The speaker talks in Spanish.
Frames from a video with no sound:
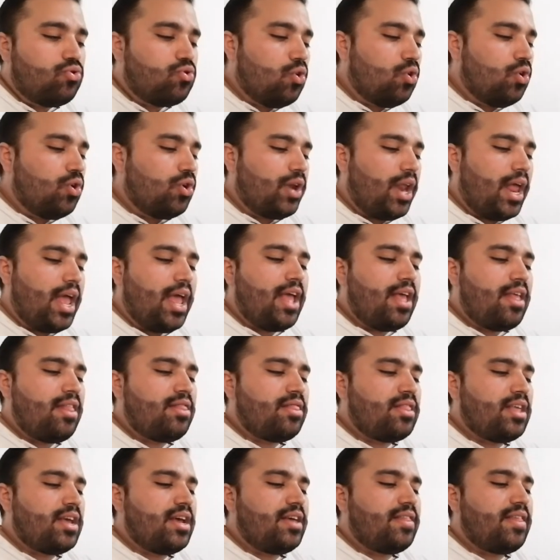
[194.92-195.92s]

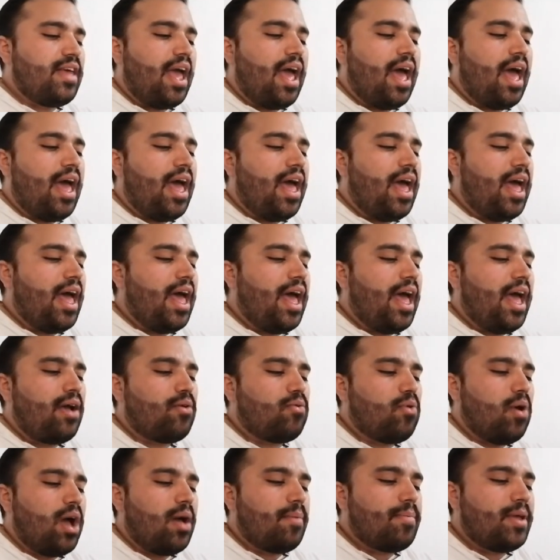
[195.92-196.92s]
torrente de
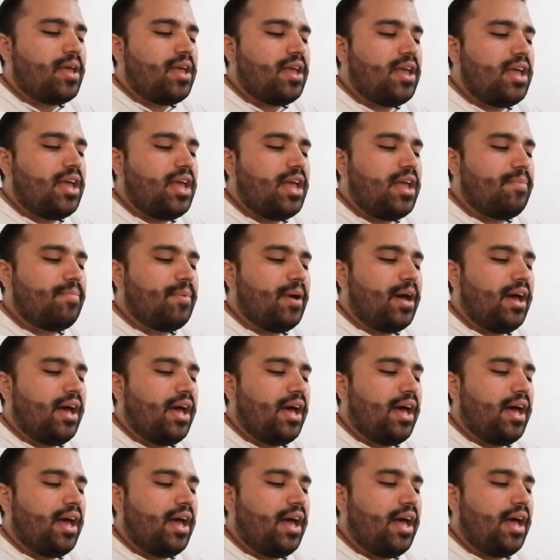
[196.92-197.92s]
agua
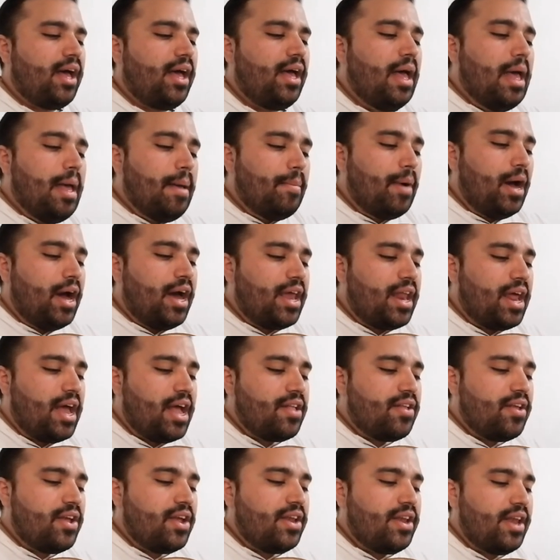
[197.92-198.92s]
viva
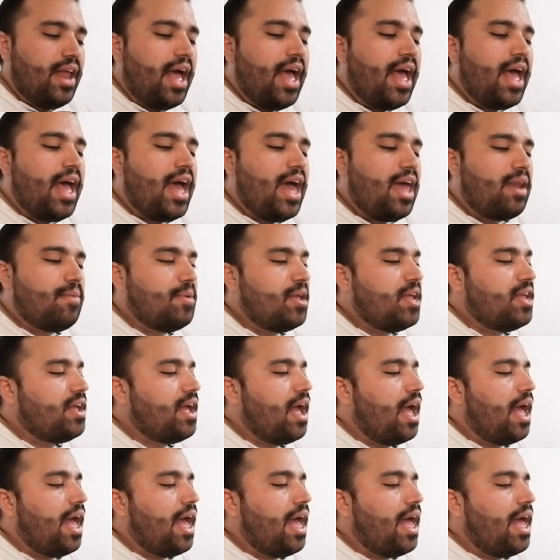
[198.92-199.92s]
para llenar
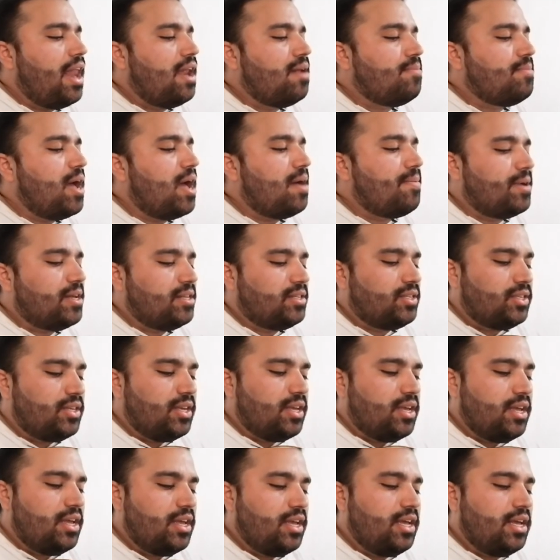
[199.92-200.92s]
mi alma
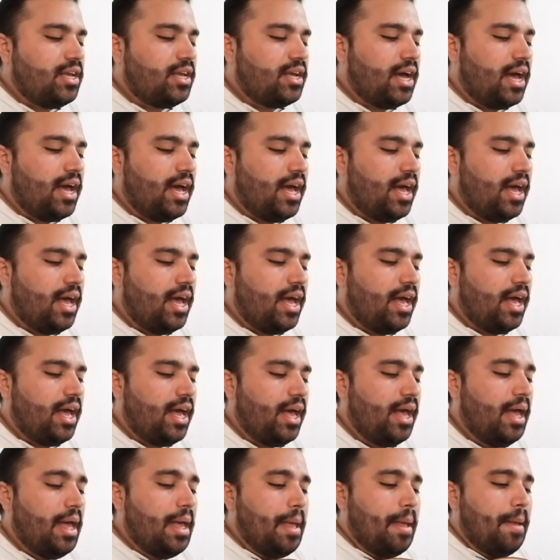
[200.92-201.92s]

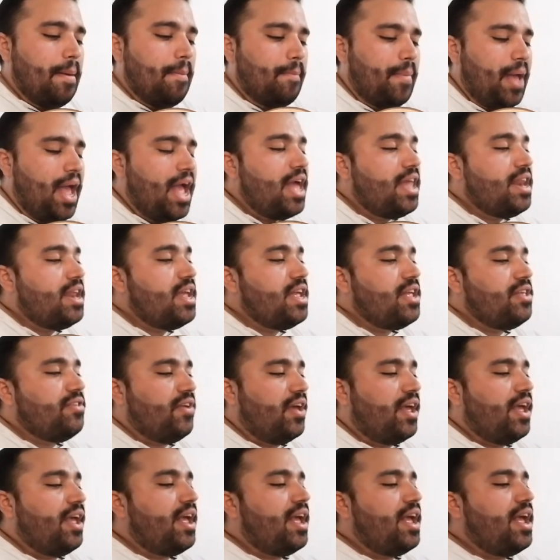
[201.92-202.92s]
vacía. Ven y
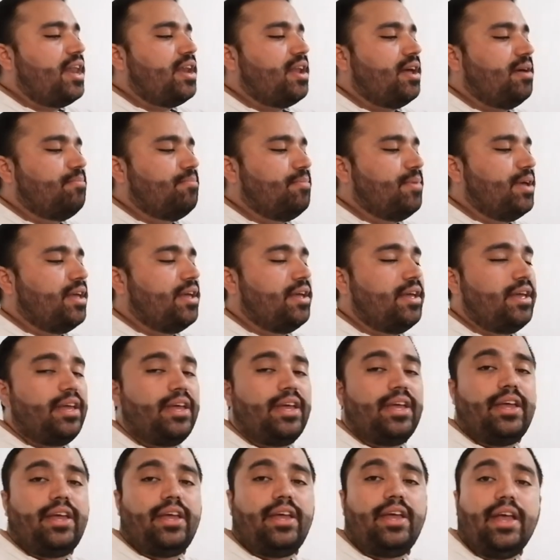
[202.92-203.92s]

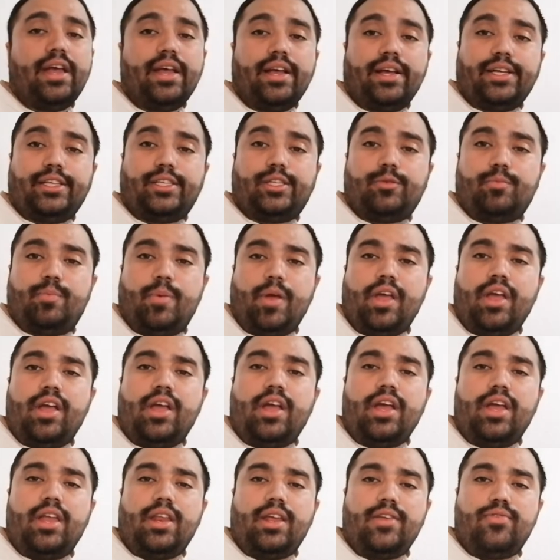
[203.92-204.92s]
lléname,
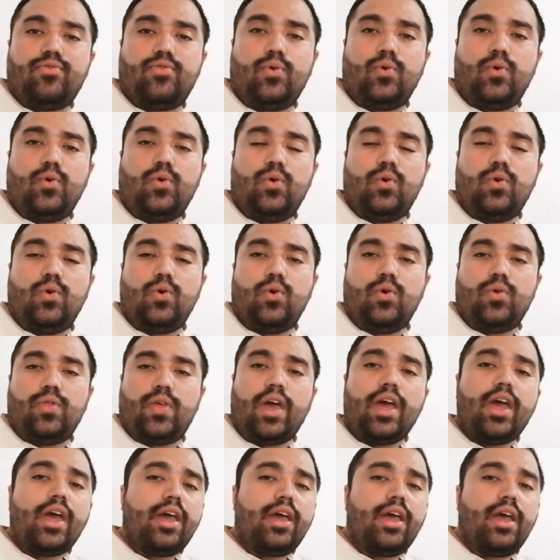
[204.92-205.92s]
Espíritu
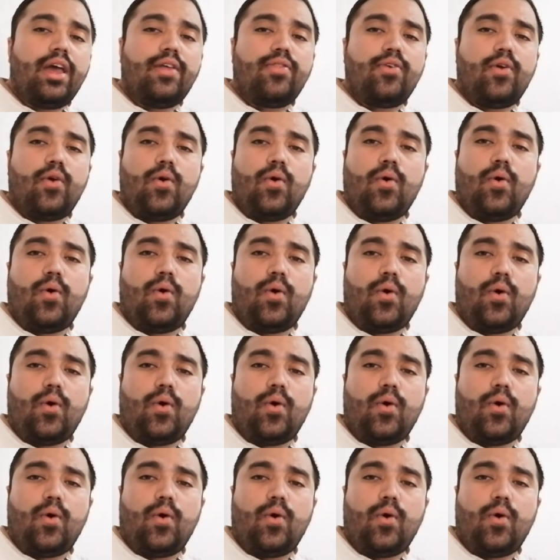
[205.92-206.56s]
de Dios.